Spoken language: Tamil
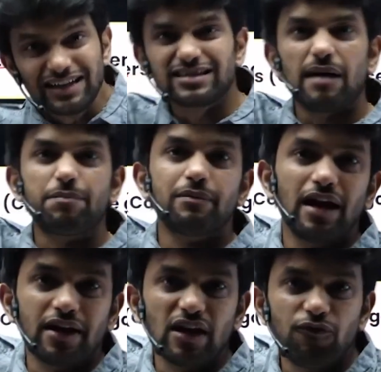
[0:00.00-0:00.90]
சாப்டர் மேல
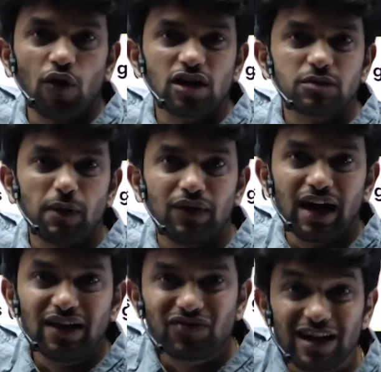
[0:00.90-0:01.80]
நிறைய ஃபோக்கஸ் பண்ணுவாங்க
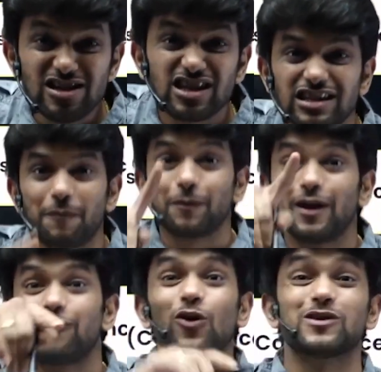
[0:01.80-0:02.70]
தெரிஞ்ச சாப்டர் மேல
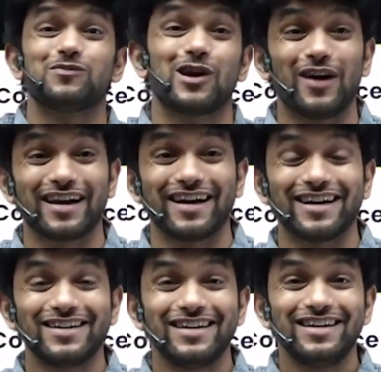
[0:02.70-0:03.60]
ஃபோக்கஸ் பண்ண மாட்டாங்க
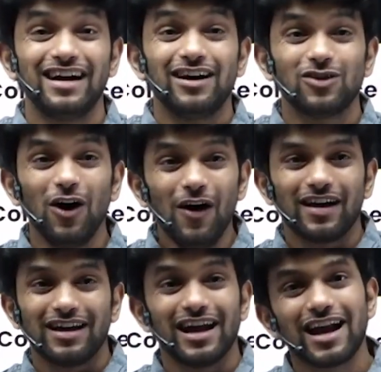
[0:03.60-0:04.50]
ஸோ
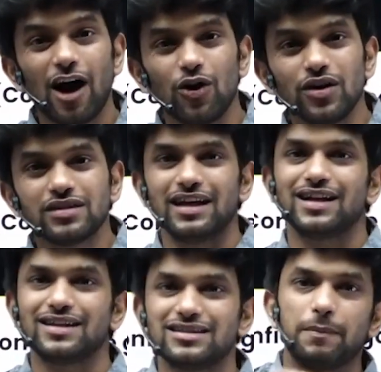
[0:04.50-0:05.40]
என்ன ஆகும் தெரியாத
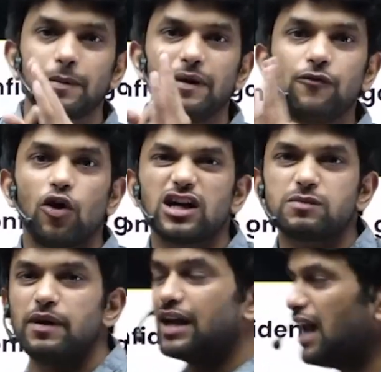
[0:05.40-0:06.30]
சாப்டர் மேல ஃபோக்கஸ்
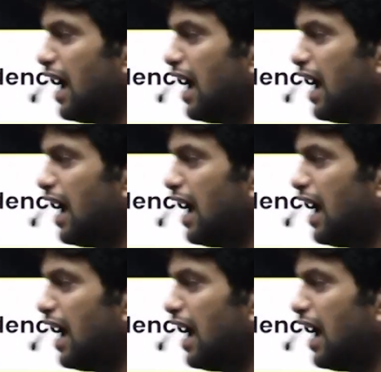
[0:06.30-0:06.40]
பண்ணீங்கன்னா